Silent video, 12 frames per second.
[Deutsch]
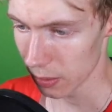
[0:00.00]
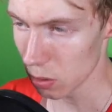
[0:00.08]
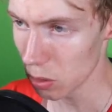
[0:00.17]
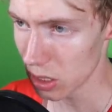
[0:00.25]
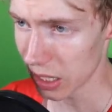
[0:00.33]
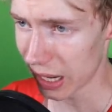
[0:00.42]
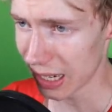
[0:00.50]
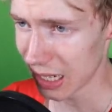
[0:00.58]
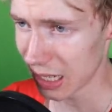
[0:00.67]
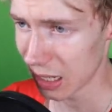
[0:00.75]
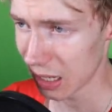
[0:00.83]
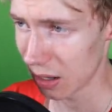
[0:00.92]
Gut, dann hatte
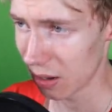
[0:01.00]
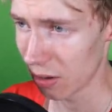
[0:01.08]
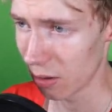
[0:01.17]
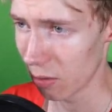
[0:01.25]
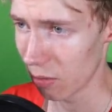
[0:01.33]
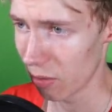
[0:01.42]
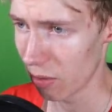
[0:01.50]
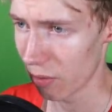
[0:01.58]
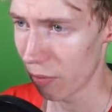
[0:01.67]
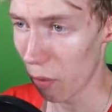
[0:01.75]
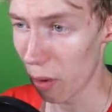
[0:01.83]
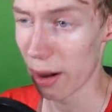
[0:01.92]
ich
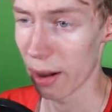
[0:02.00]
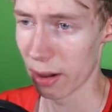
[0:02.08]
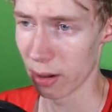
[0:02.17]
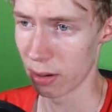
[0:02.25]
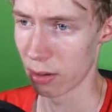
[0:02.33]
vor,